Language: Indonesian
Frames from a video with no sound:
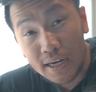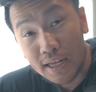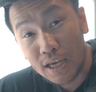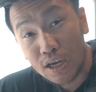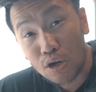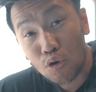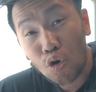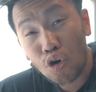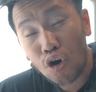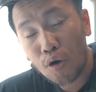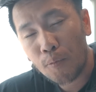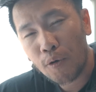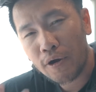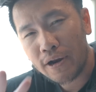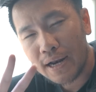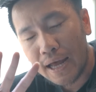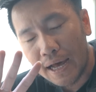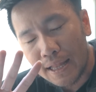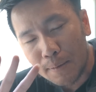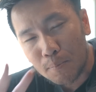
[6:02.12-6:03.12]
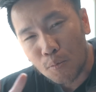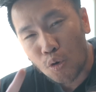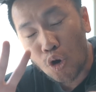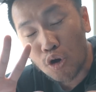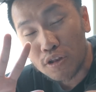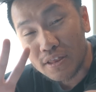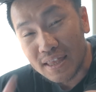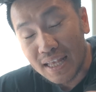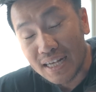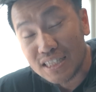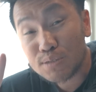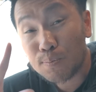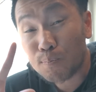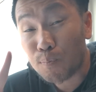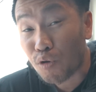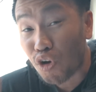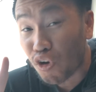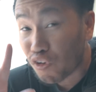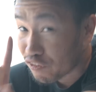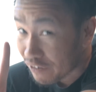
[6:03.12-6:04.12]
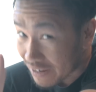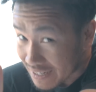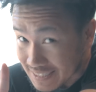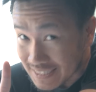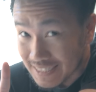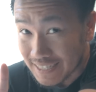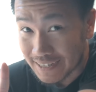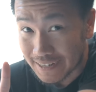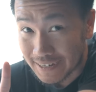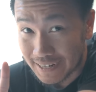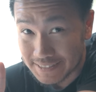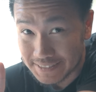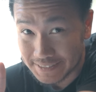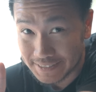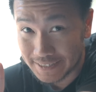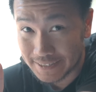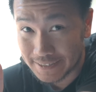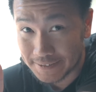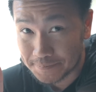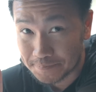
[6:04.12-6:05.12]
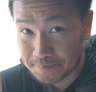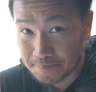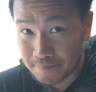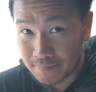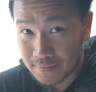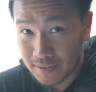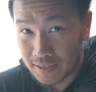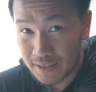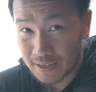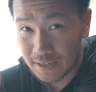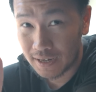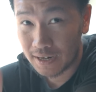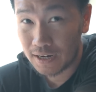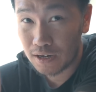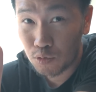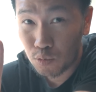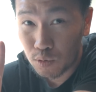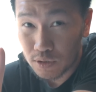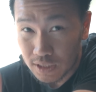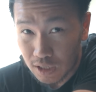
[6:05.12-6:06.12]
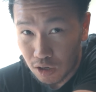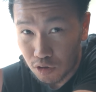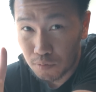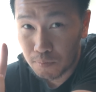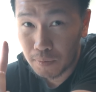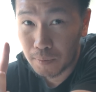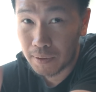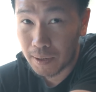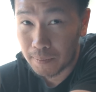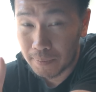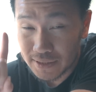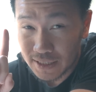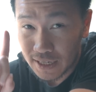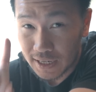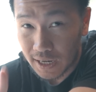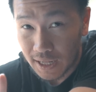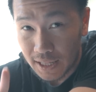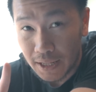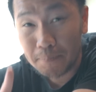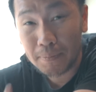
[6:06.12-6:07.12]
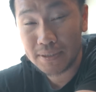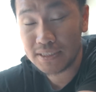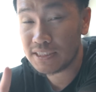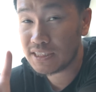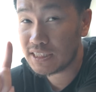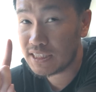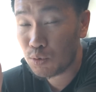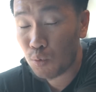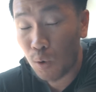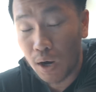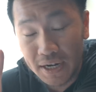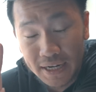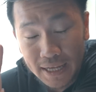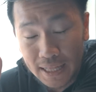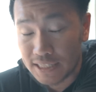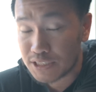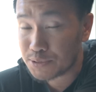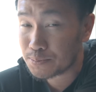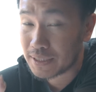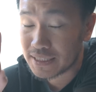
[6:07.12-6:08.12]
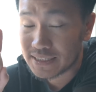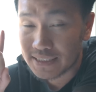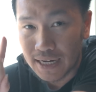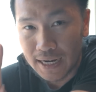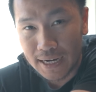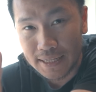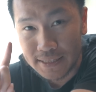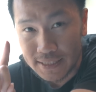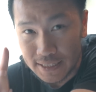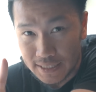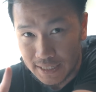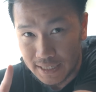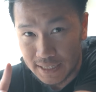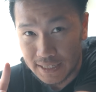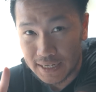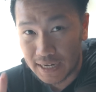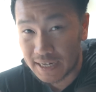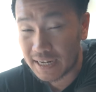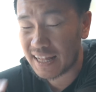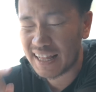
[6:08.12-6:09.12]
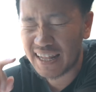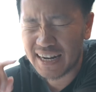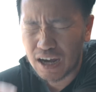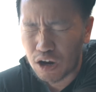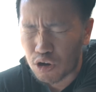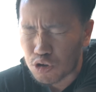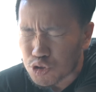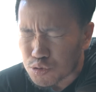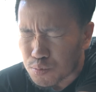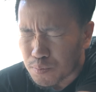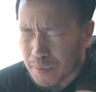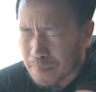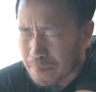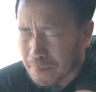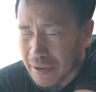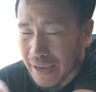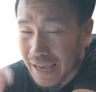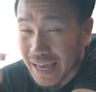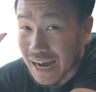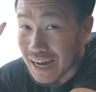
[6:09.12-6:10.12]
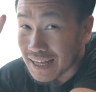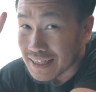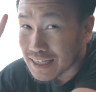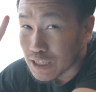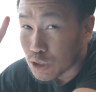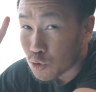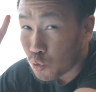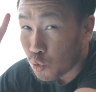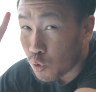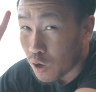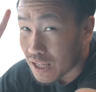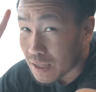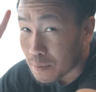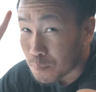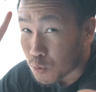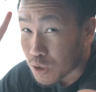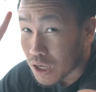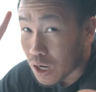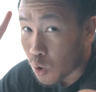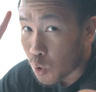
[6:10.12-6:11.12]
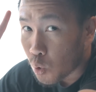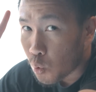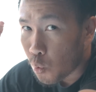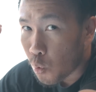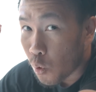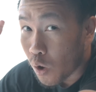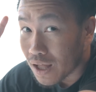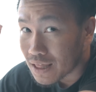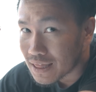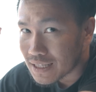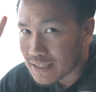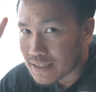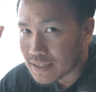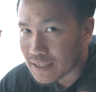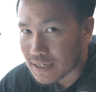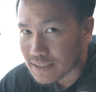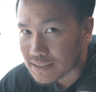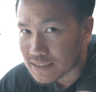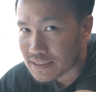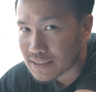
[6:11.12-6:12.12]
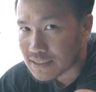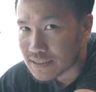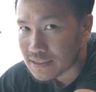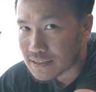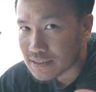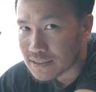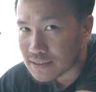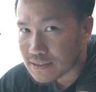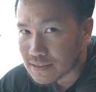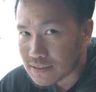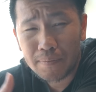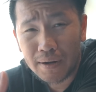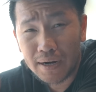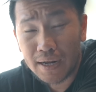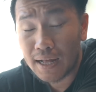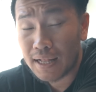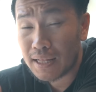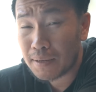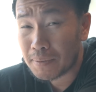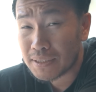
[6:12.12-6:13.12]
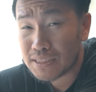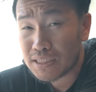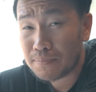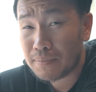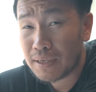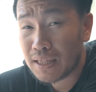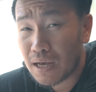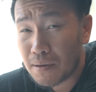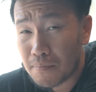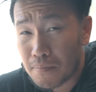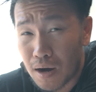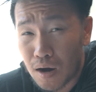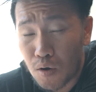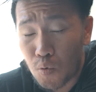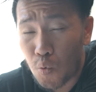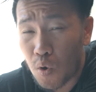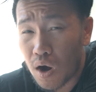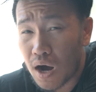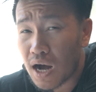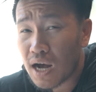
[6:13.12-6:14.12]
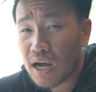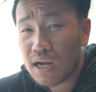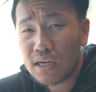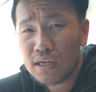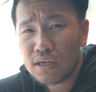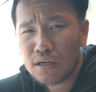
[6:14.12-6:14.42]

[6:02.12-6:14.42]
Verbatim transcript: ini ya gue ngomongin dalam konteks profesi ya guys ya karena gue tahu beberapa dari kalian pasti jiwa idealismenya sangat tinggi dan kalian harus memegang teguh kalian punya kualitas dimana kalian pasti bilang bahwa